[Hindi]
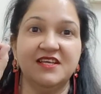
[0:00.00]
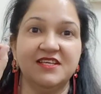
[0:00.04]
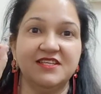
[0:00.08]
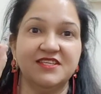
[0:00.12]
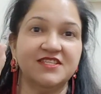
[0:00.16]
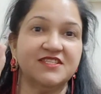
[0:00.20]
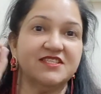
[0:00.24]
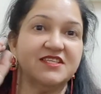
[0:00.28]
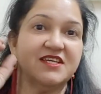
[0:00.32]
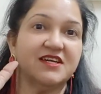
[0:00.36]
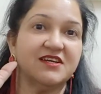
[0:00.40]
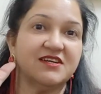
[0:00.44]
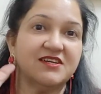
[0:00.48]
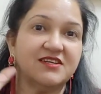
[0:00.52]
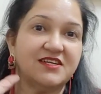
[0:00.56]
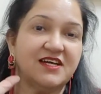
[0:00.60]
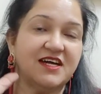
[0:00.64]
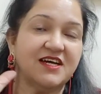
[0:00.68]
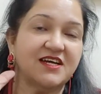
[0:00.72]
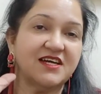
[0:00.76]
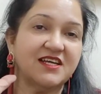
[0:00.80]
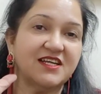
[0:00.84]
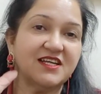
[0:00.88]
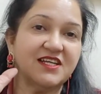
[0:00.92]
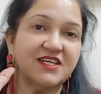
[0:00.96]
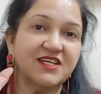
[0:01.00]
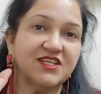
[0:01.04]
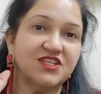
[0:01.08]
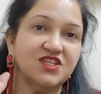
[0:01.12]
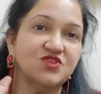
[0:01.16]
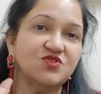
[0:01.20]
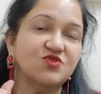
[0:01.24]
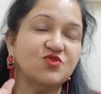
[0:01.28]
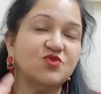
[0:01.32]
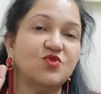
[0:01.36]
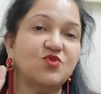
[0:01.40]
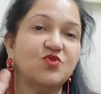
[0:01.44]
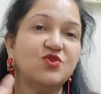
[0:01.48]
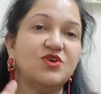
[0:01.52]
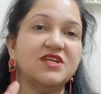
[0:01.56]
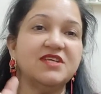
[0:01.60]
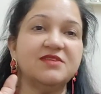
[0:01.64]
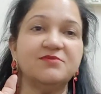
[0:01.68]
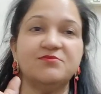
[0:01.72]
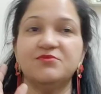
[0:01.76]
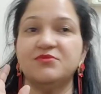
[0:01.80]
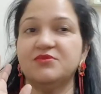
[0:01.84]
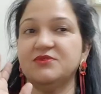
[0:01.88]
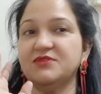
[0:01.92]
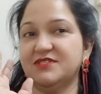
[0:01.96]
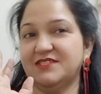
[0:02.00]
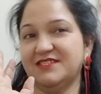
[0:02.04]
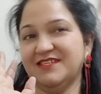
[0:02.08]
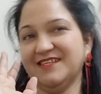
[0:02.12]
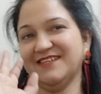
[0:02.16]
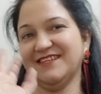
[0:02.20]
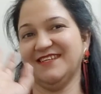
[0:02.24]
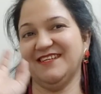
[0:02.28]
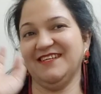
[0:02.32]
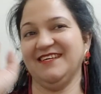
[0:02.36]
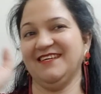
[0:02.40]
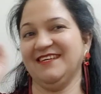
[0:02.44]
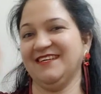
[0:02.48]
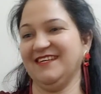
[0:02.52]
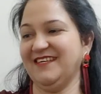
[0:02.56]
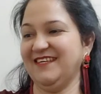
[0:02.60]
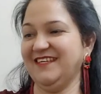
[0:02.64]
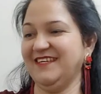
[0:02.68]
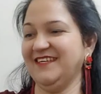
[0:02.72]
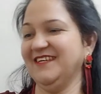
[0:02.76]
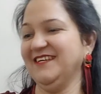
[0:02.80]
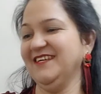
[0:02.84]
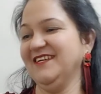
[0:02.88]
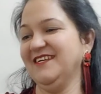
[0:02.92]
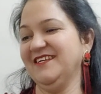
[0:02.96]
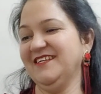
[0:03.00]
जैसे अगर डार्क कलर है ना तो गोल्डन सा करेगा ये